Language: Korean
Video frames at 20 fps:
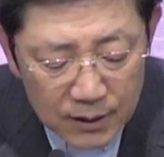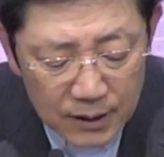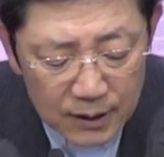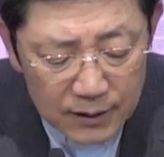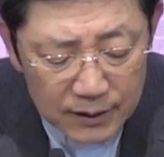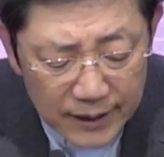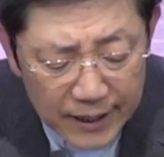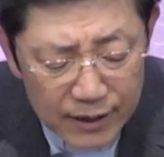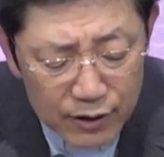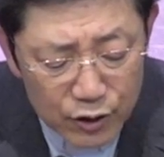
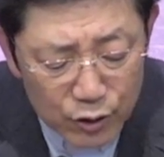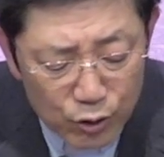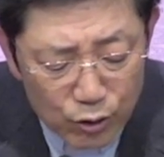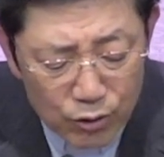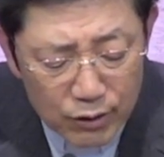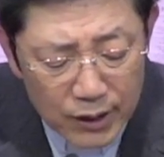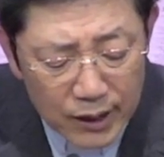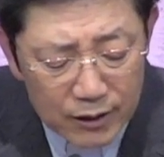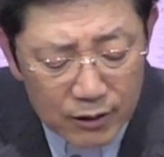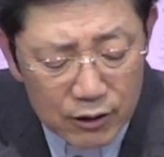내
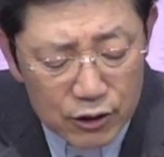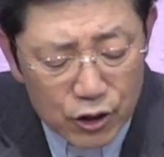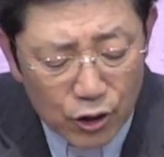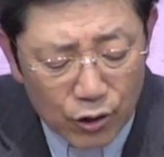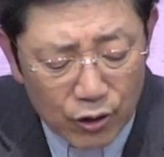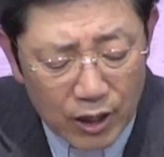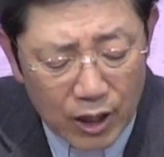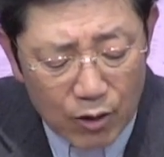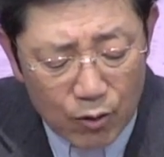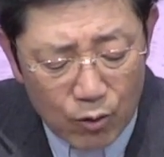윤례를
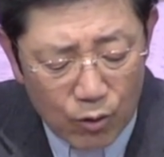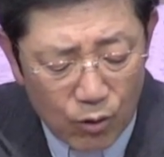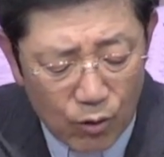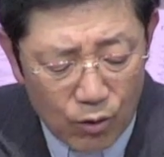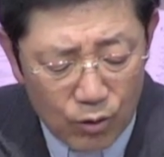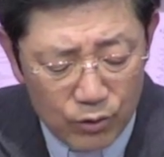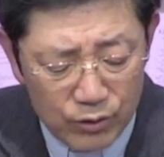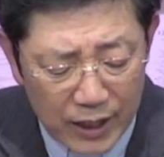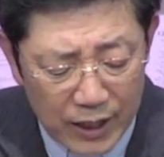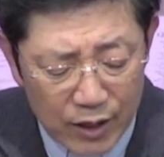
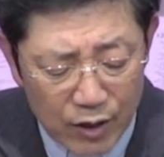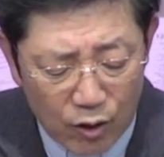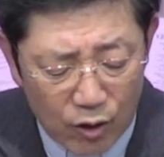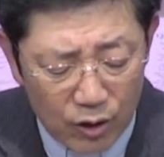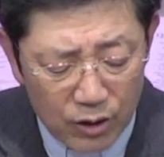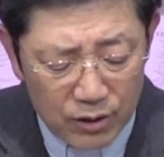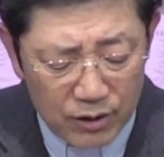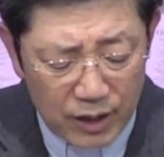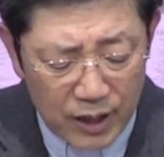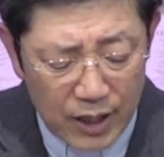전하고 내,
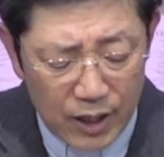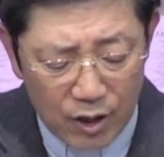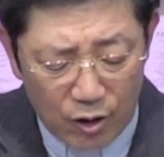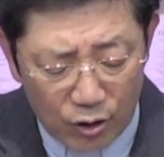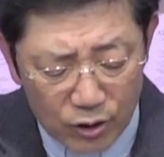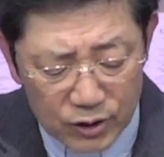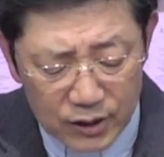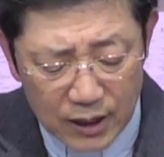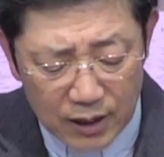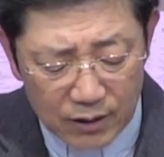내
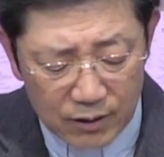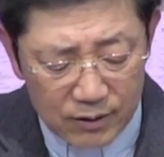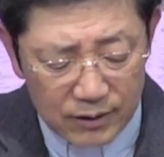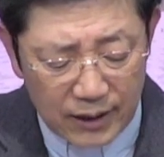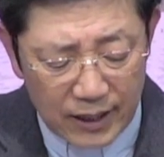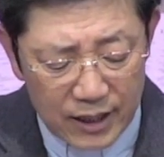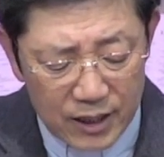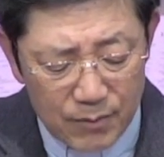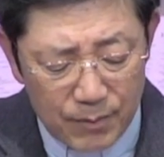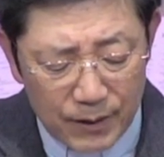언약을
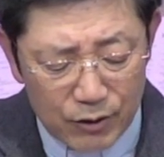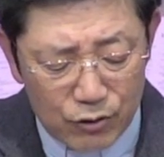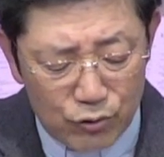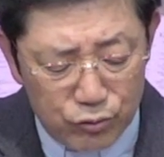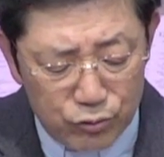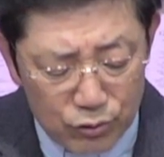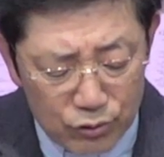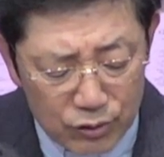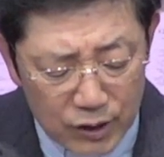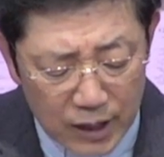내 입에
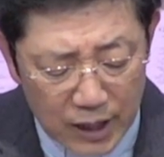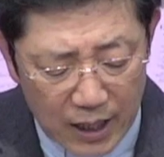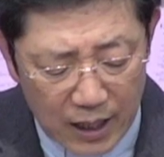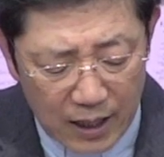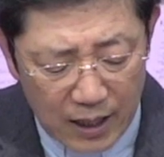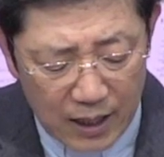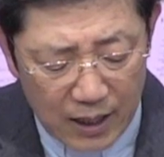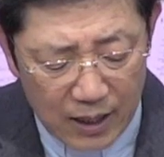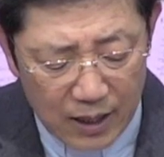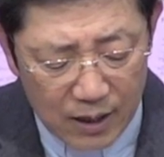
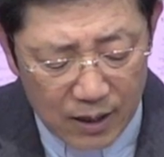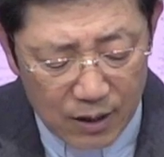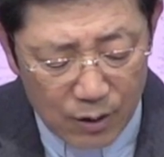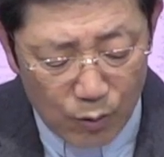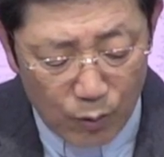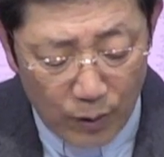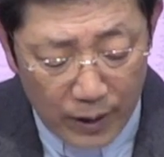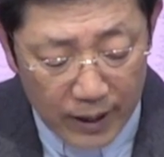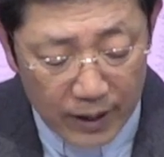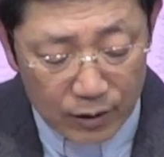두느냐.
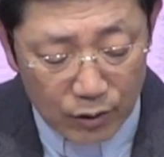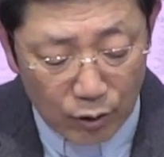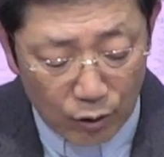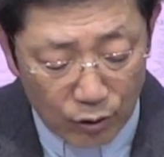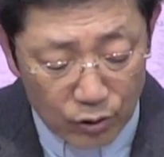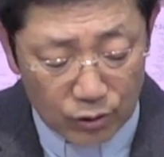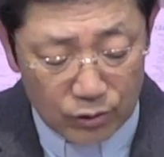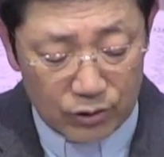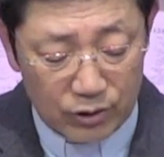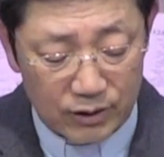왜?
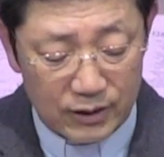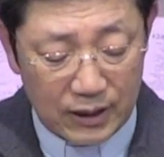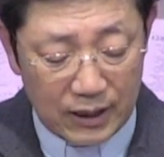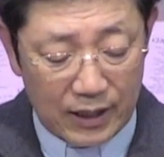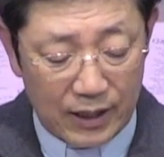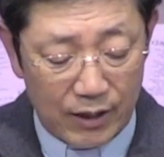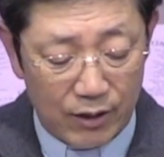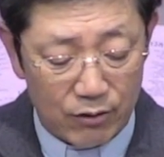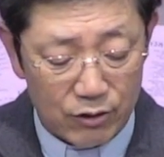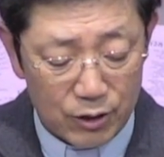넌 어떤
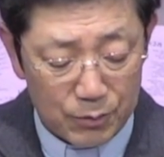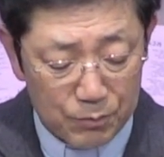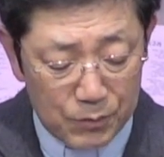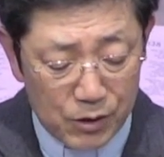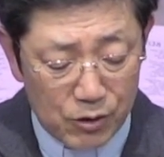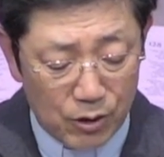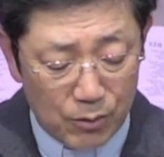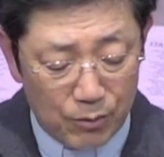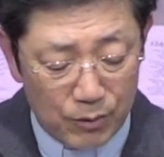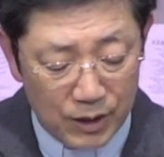자라요
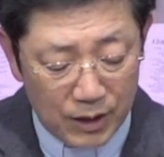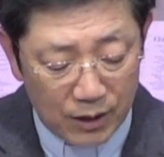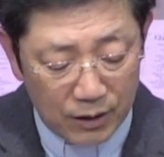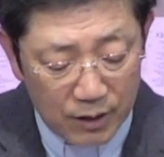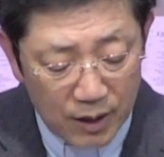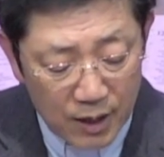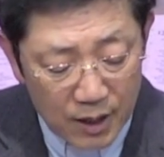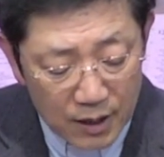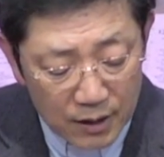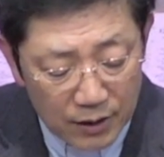17절 보니까
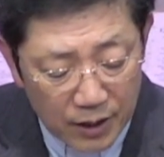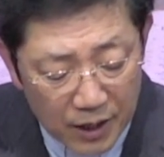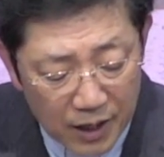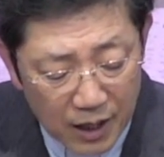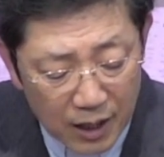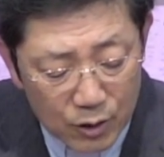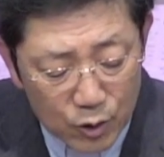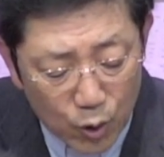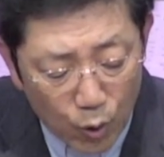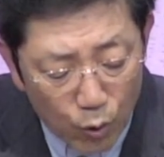
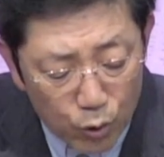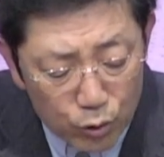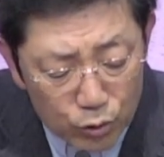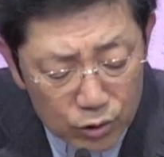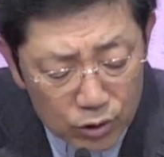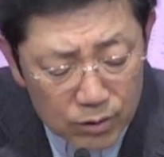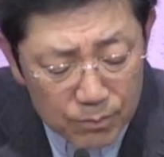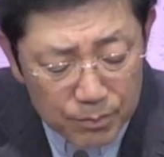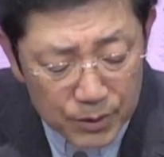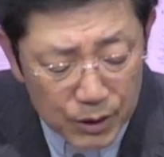내가
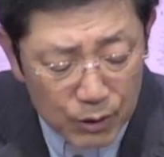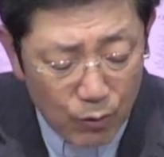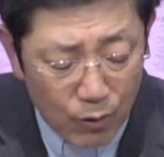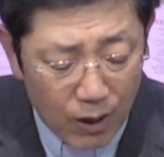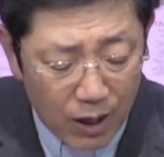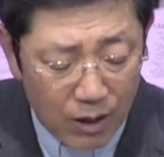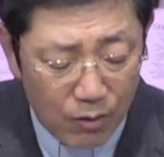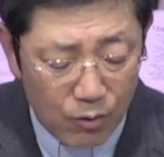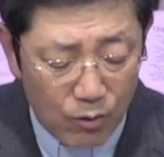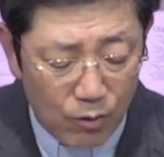교훈을
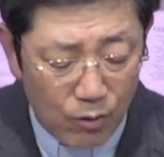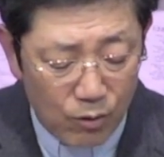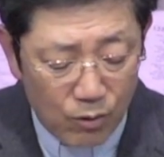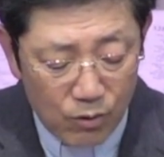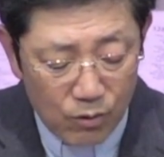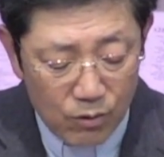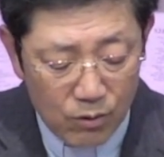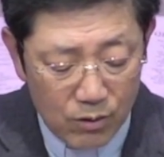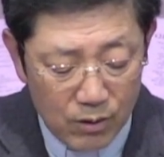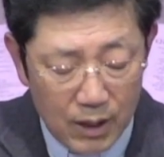미워하고
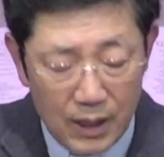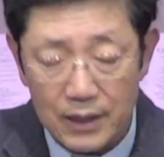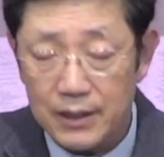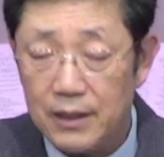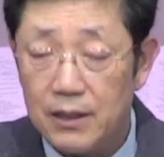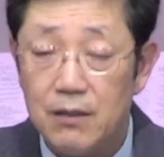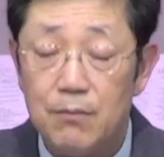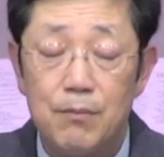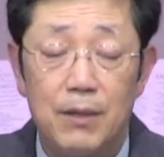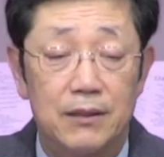
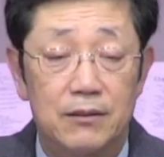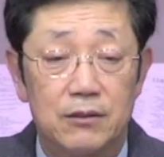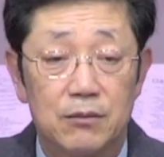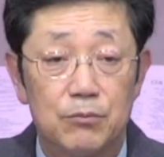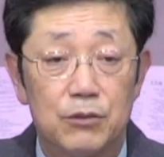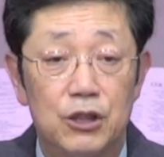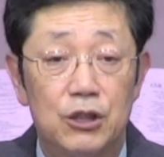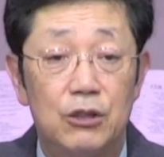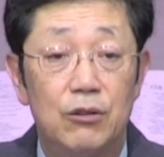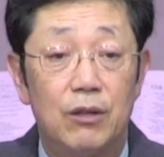하나님 말씀
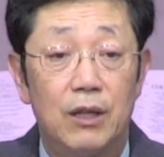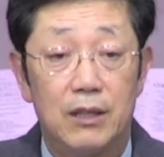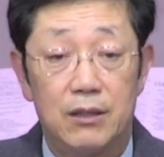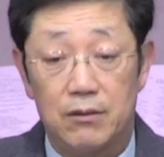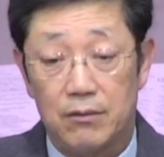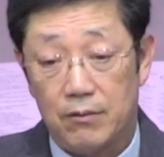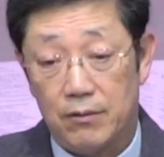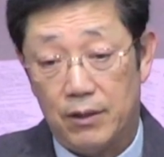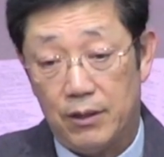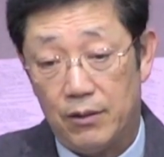싫어하는
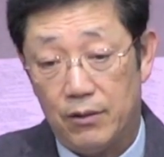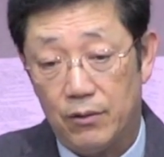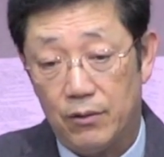거예요.